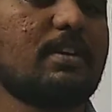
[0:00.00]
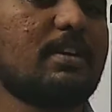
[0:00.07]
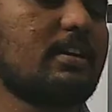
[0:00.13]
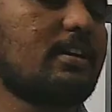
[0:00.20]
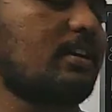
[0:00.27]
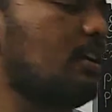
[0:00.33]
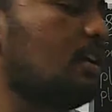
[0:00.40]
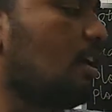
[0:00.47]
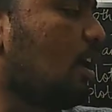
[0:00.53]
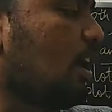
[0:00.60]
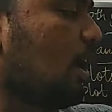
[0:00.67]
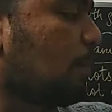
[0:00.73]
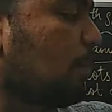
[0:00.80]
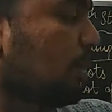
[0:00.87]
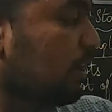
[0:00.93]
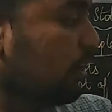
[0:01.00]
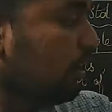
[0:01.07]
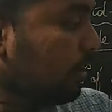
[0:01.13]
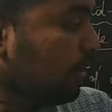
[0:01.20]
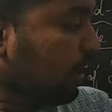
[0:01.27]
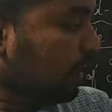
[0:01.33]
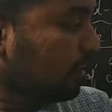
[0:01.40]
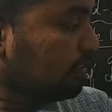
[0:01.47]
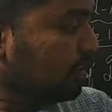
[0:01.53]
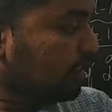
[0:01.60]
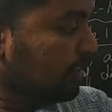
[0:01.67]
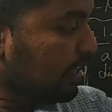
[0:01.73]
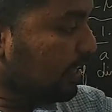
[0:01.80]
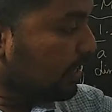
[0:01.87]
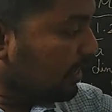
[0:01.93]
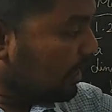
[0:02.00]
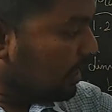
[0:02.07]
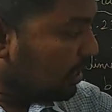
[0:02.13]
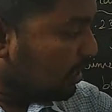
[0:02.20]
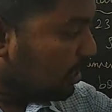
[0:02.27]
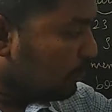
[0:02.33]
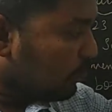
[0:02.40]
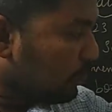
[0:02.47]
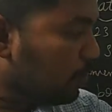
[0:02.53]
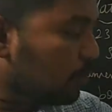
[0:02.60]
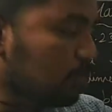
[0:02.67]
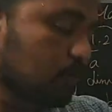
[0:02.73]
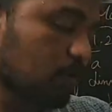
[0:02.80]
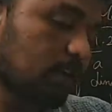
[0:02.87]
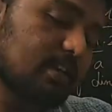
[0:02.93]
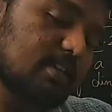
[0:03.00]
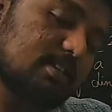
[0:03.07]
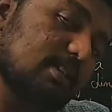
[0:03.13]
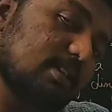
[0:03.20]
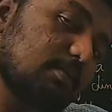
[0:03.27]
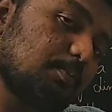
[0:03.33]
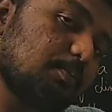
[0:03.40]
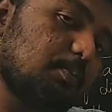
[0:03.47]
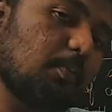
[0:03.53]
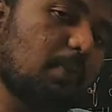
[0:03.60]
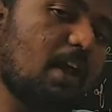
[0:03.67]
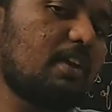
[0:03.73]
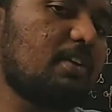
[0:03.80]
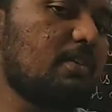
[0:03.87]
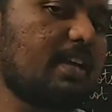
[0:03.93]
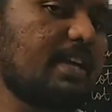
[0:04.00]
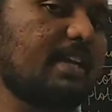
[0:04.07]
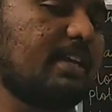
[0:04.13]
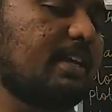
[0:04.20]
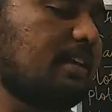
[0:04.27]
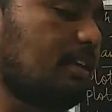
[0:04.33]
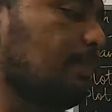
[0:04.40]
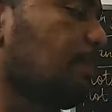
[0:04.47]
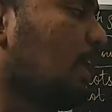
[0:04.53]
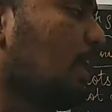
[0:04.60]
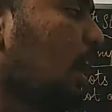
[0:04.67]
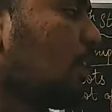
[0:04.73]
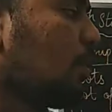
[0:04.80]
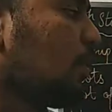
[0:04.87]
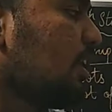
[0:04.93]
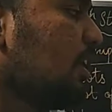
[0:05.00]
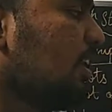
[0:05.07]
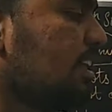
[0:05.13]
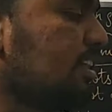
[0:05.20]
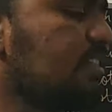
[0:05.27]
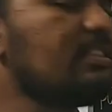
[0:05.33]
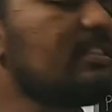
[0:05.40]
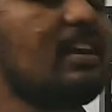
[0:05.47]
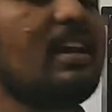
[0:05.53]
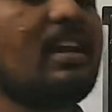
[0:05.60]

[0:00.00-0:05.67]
இருக்குது அப்போ அந்த ஏரியா அளவுள்ள ஒரு ஸ்கொயர் ஷேப் பிளாட் வாங்கிட்டாரு அதோடைய லென்த்